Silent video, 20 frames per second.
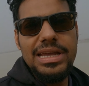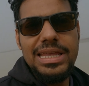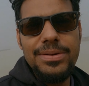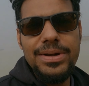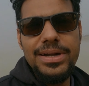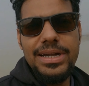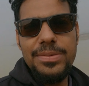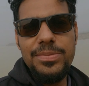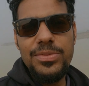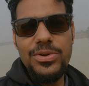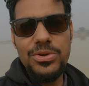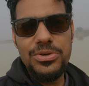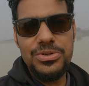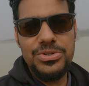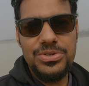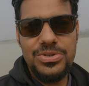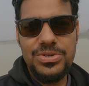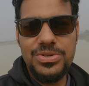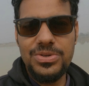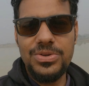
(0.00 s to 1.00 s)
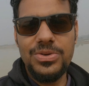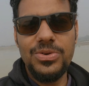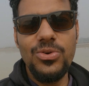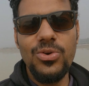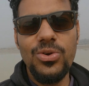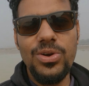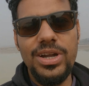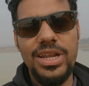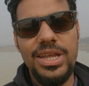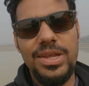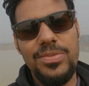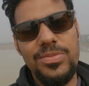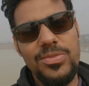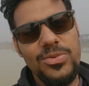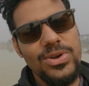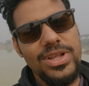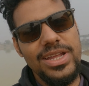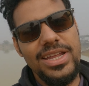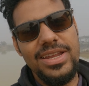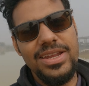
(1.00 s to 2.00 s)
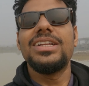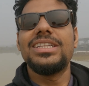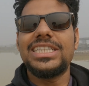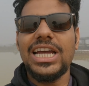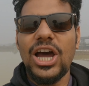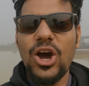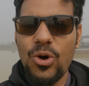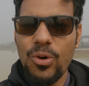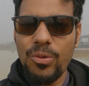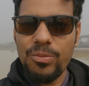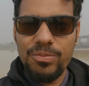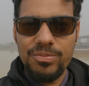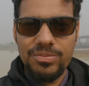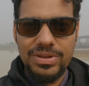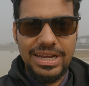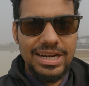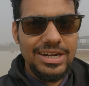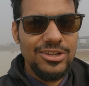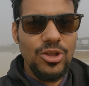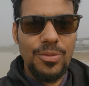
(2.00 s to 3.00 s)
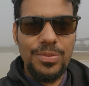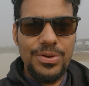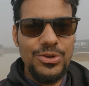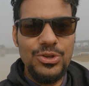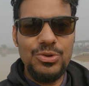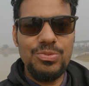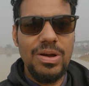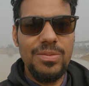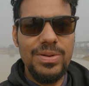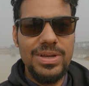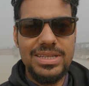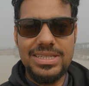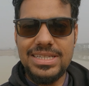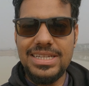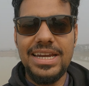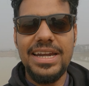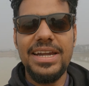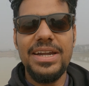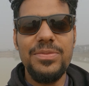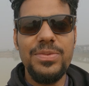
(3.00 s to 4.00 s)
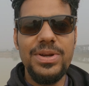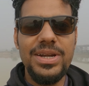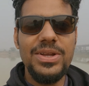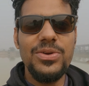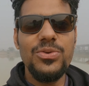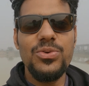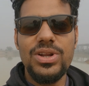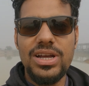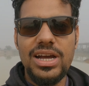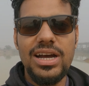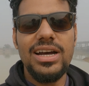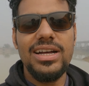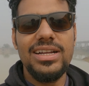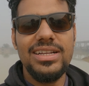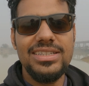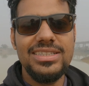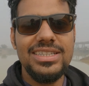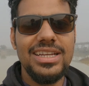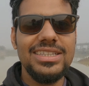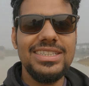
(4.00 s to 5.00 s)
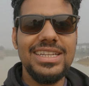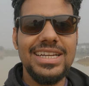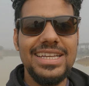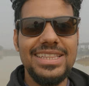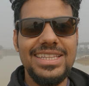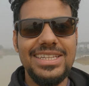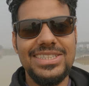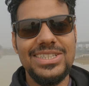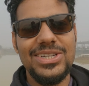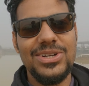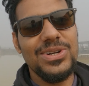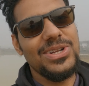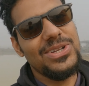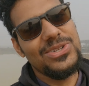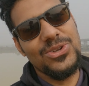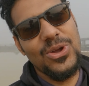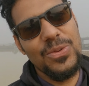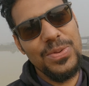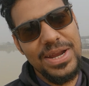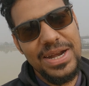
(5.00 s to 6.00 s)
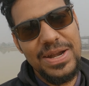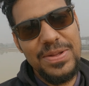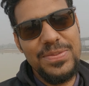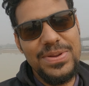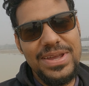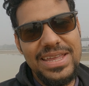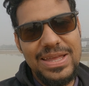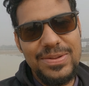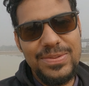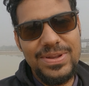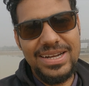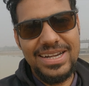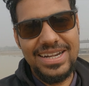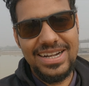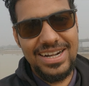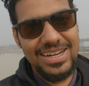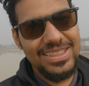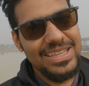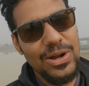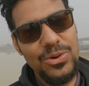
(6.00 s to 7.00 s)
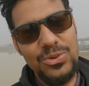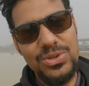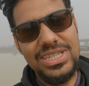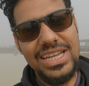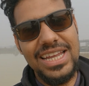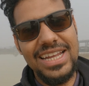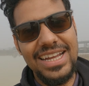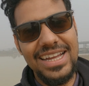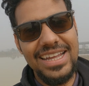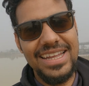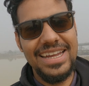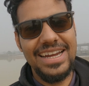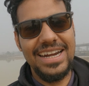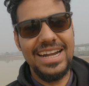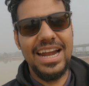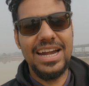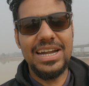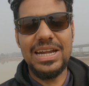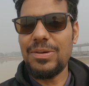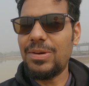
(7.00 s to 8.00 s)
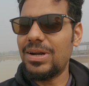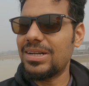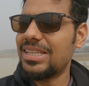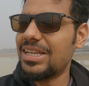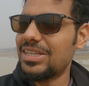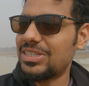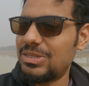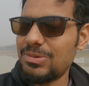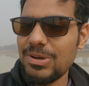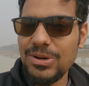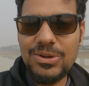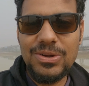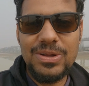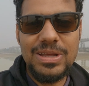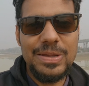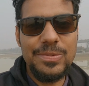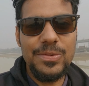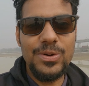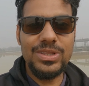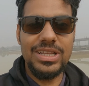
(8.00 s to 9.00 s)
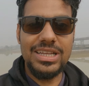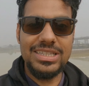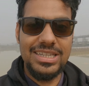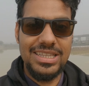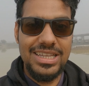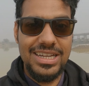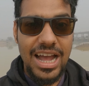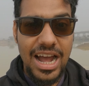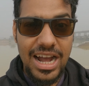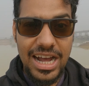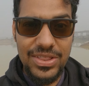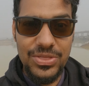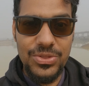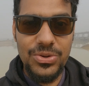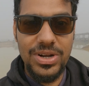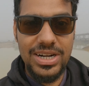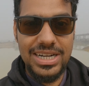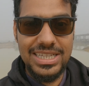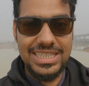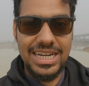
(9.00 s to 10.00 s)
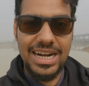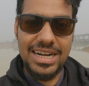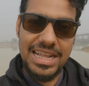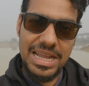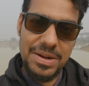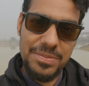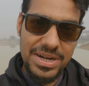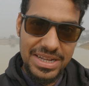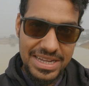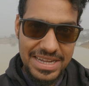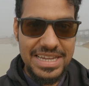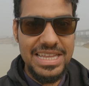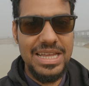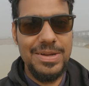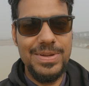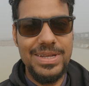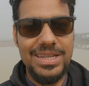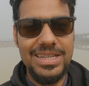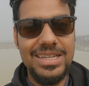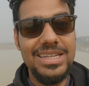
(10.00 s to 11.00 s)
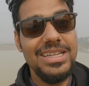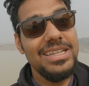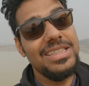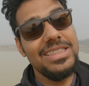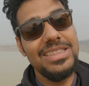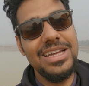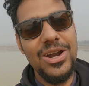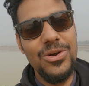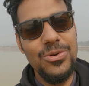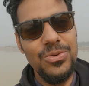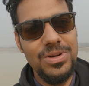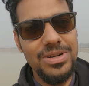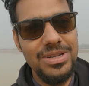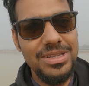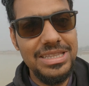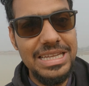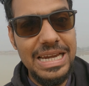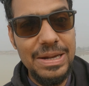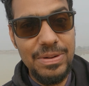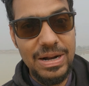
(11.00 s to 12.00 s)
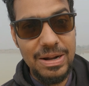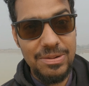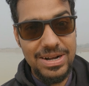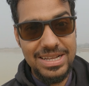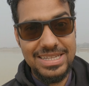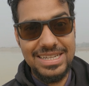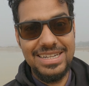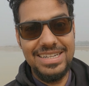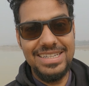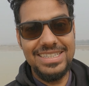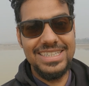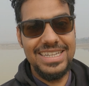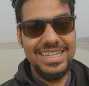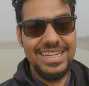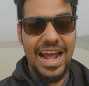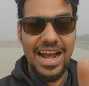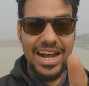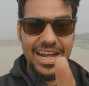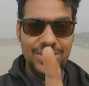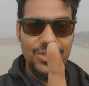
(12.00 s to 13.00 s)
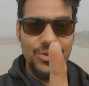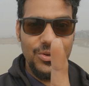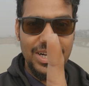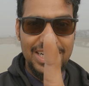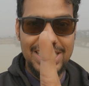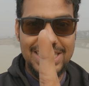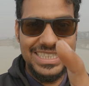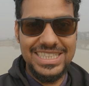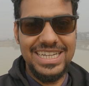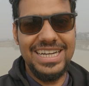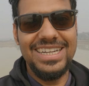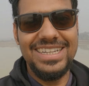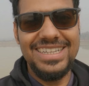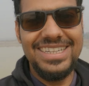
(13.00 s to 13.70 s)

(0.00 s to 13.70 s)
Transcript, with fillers: পেয়ে যাবে ডিম টোস্ট ঘুগনি মুড়ি চাও এখানে সব কিছু পাবে সিগারেট বিড়ি গুটখা যার যা খেতে ইচ্ছা করে সব এখানে পেয়ে যাবে এটা একটা দারুণ জায়গা এখানে আড্ডা মারতে আসতে পারো এবং তার সাথে কাকার দোকানে চাটা একবার খেয়ে যাবে দারুণ তিলপাড়া ব্যারেজের নিচেই কাকার দোকানের চা